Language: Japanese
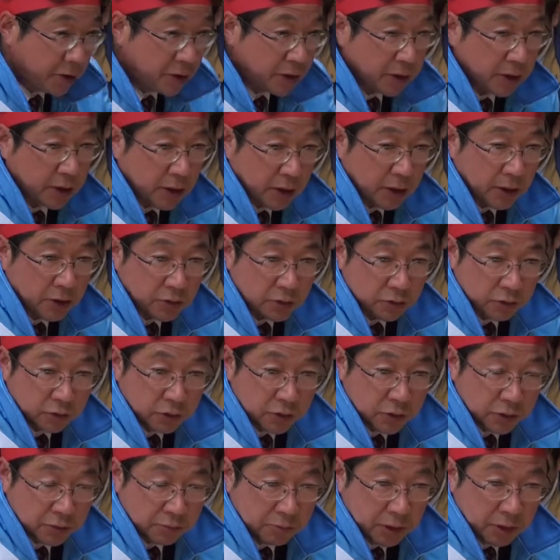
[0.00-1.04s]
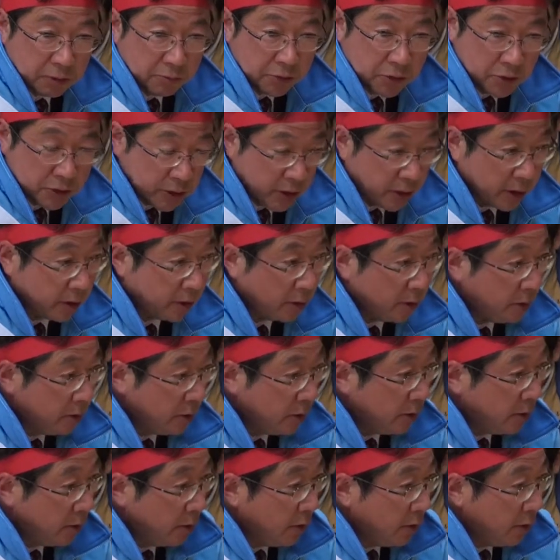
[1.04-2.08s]
一致で可決をしてもらいました
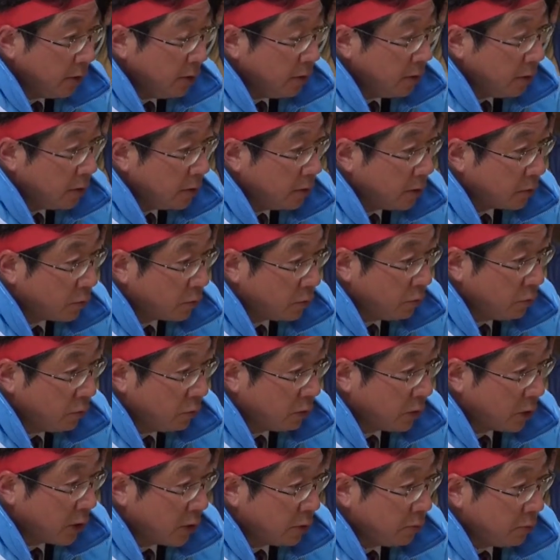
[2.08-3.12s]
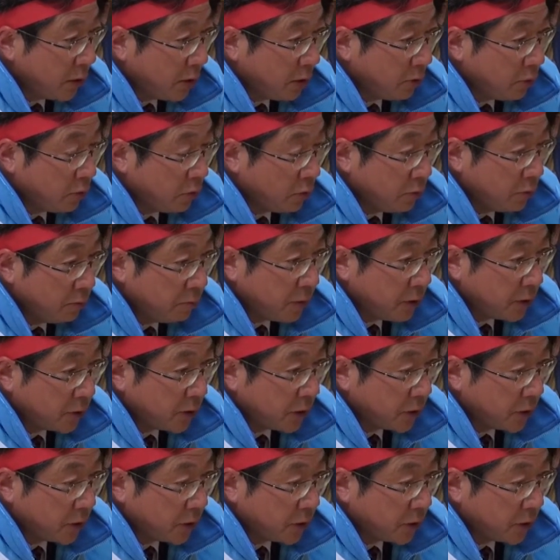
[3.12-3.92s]
でこの他にもあの今